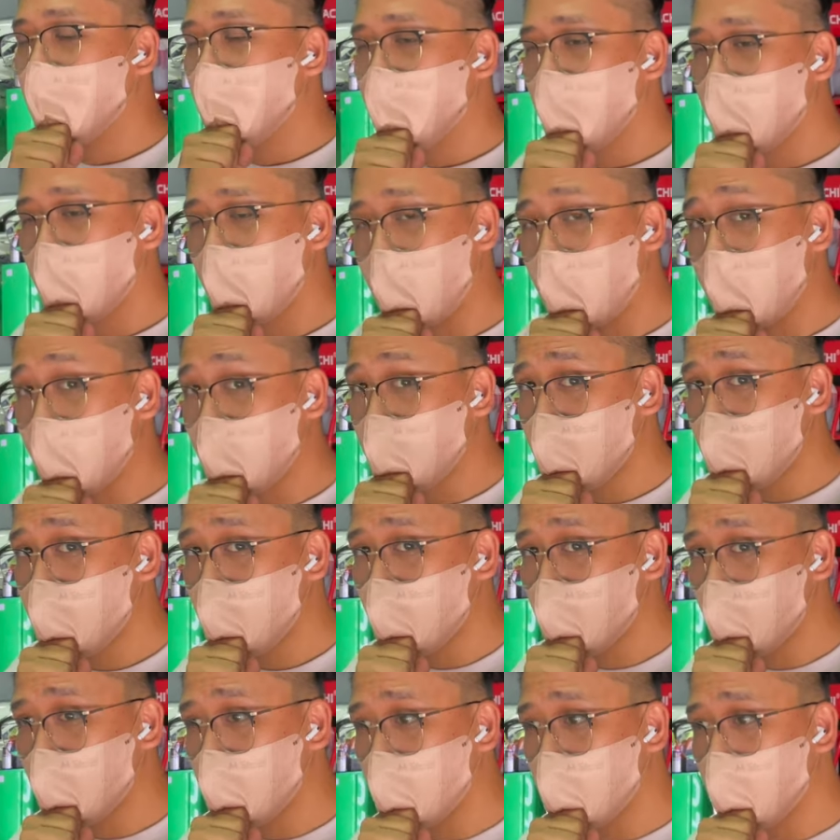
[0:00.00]
things
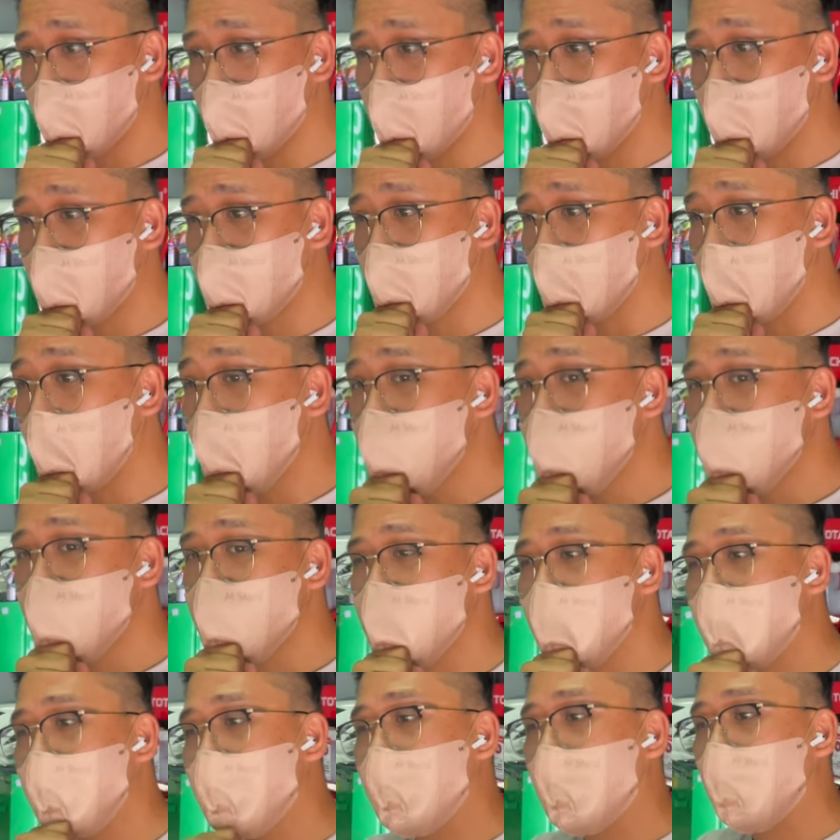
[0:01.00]
to discuss.
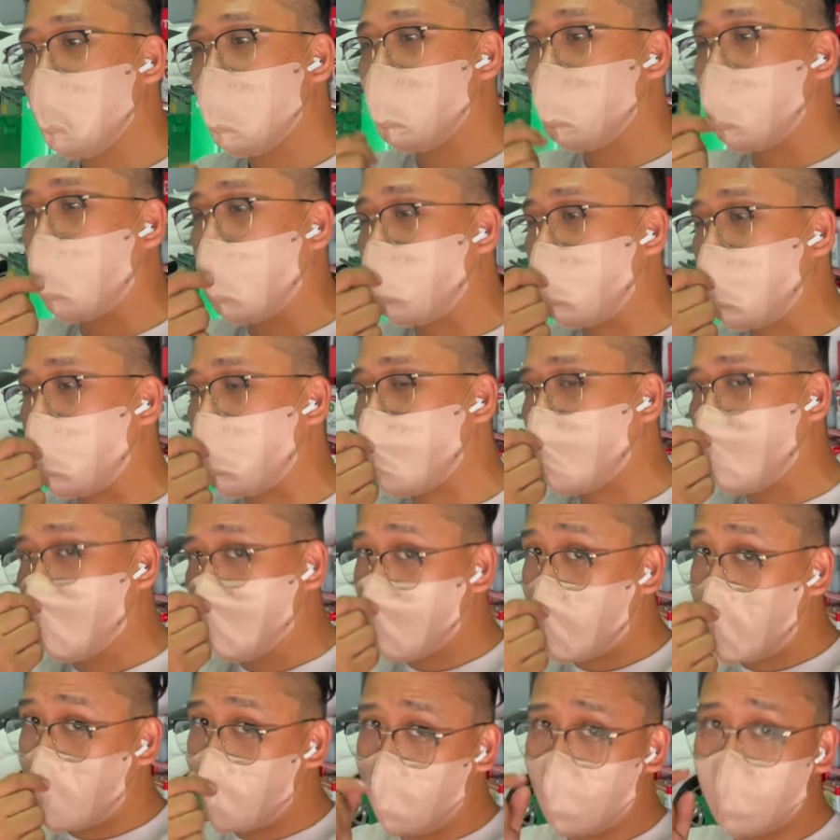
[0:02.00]
May mga papakita
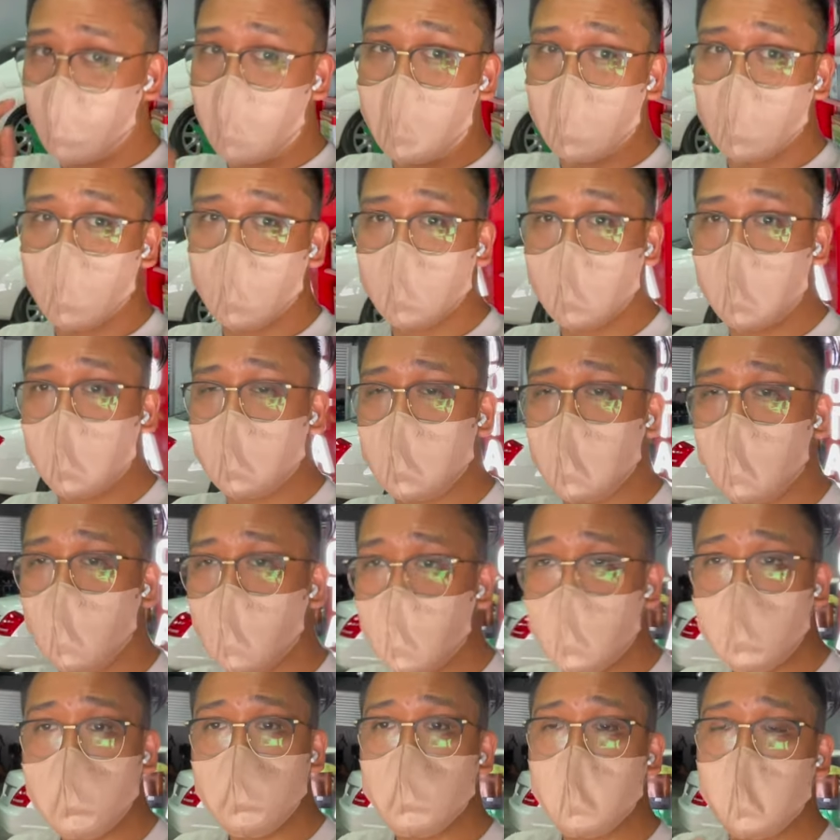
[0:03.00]
kaming bagong
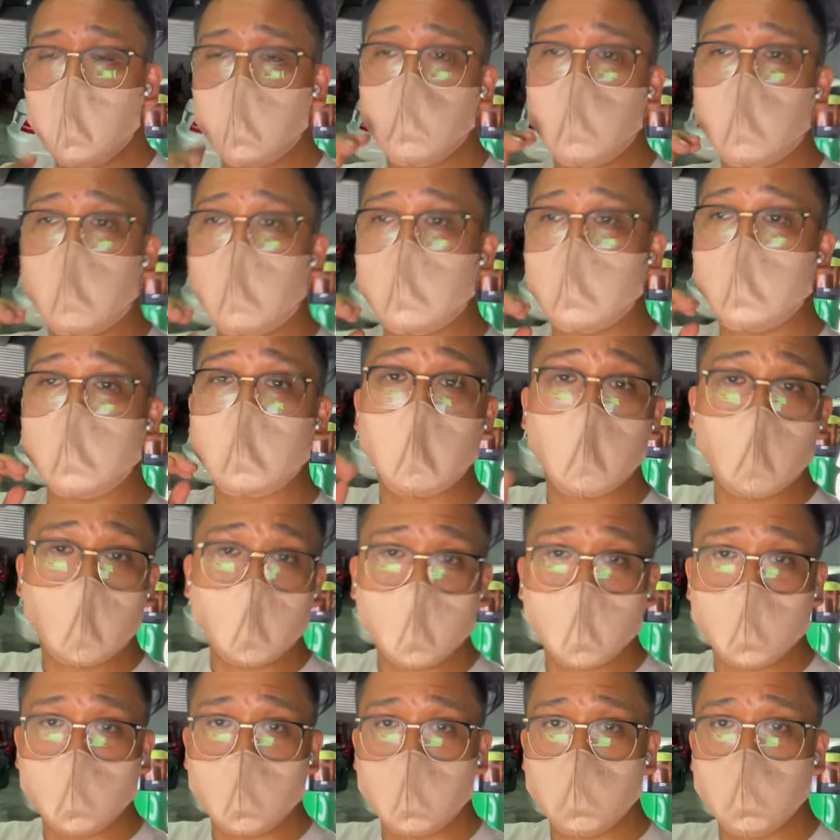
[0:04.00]
gagawin and mga nagawa
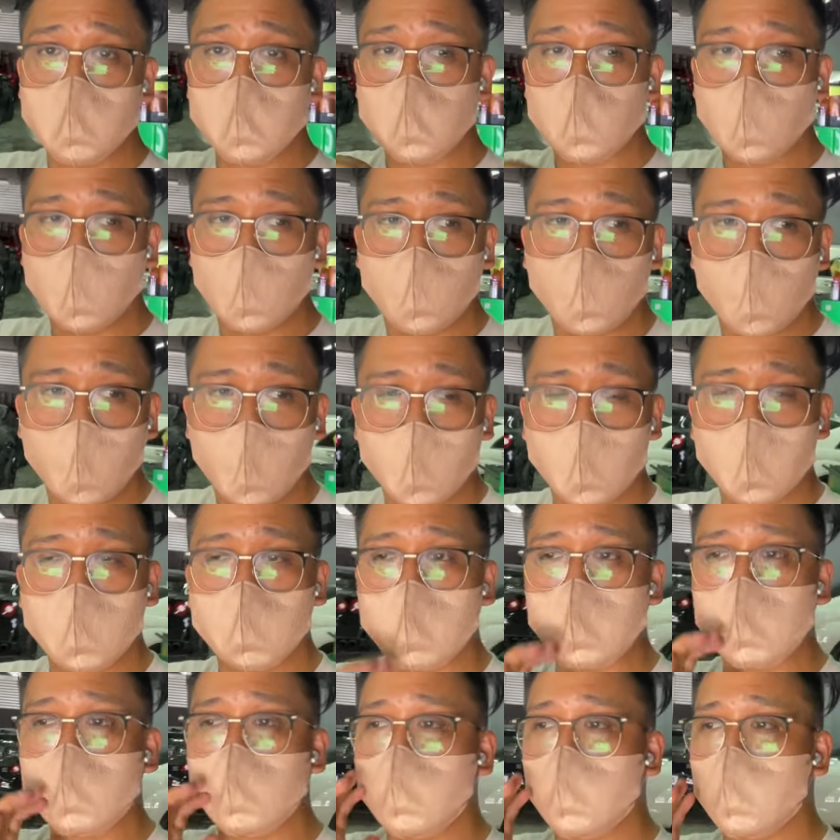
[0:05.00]
na namin so far.
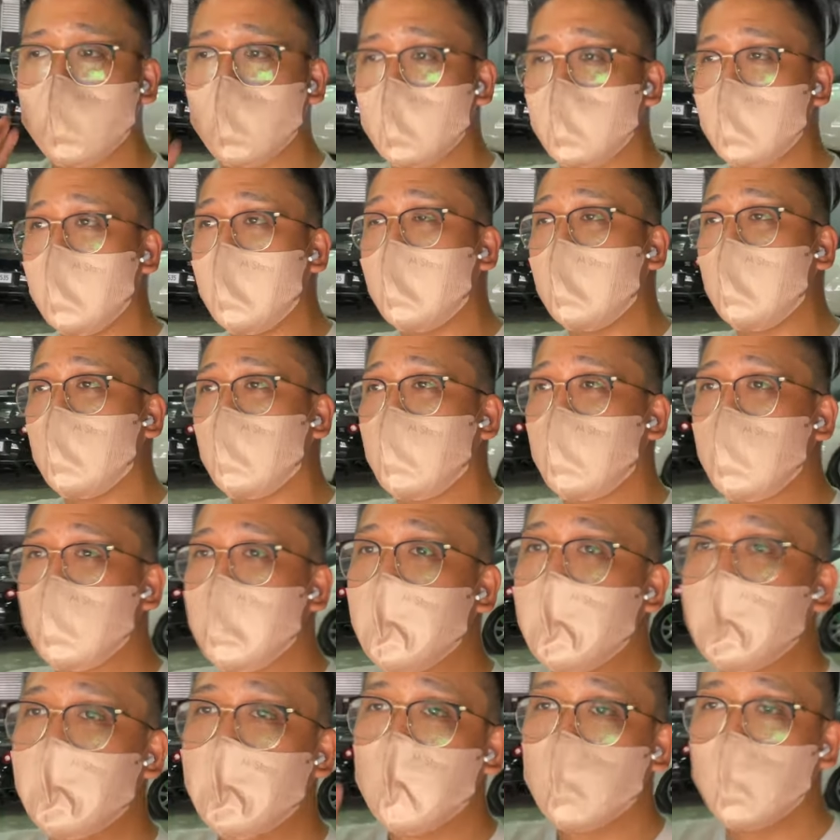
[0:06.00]
But for now,
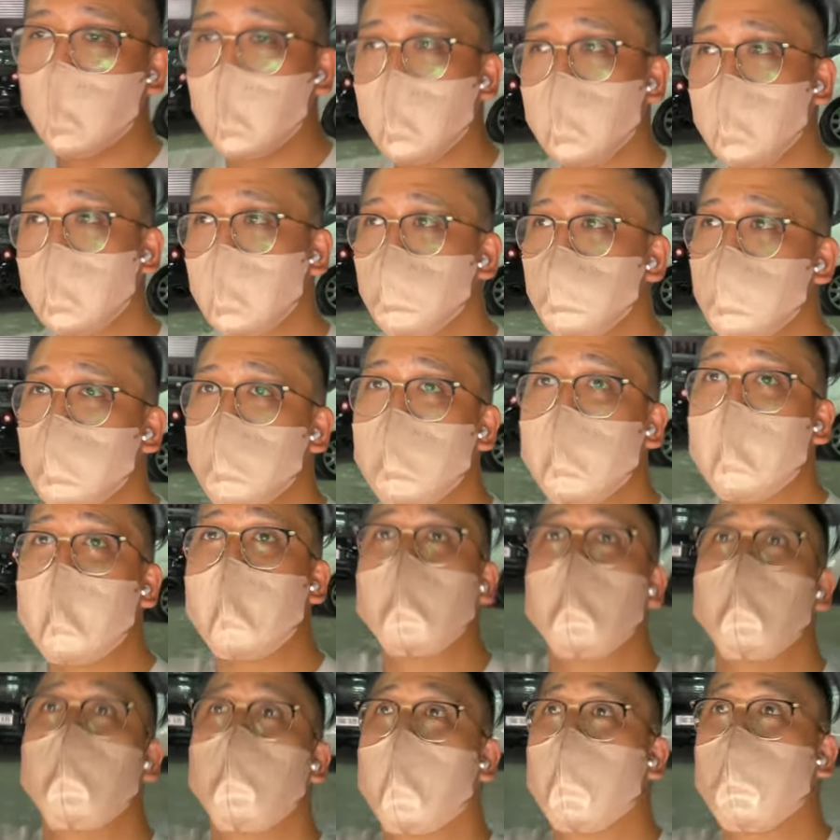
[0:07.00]
welcome sa
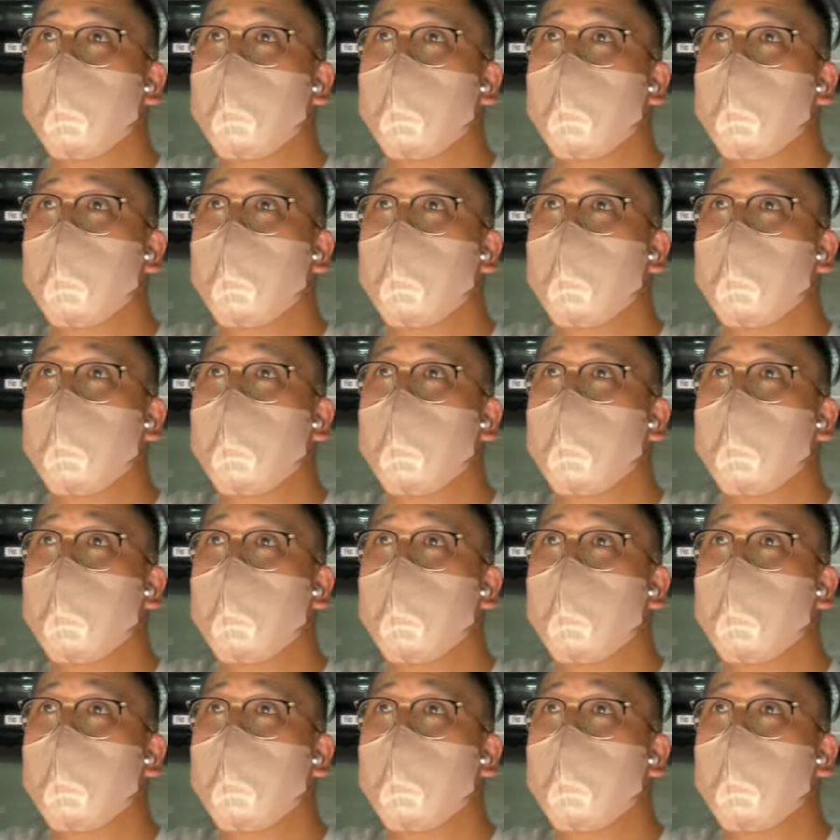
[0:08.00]
Makati shop